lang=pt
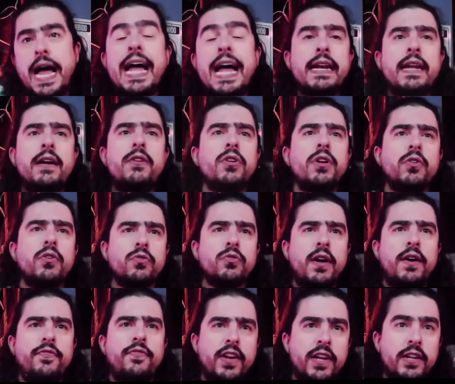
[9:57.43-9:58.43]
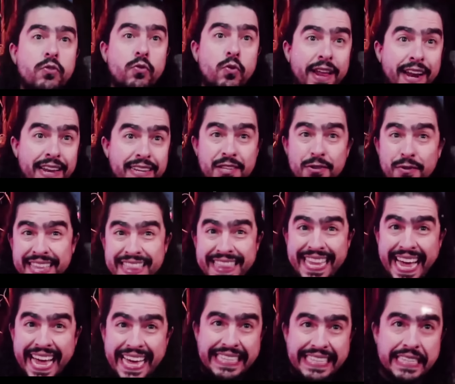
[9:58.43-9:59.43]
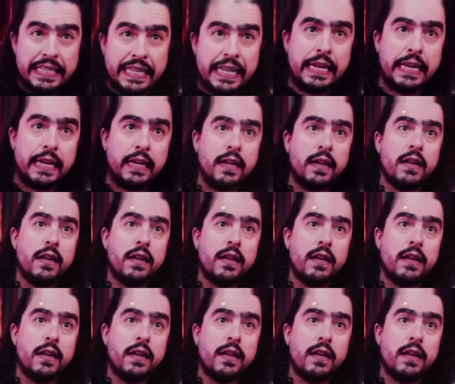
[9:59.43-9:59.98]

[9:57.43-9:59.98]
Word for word: Ah, não, não. não radiação tá cósmica de fundo. e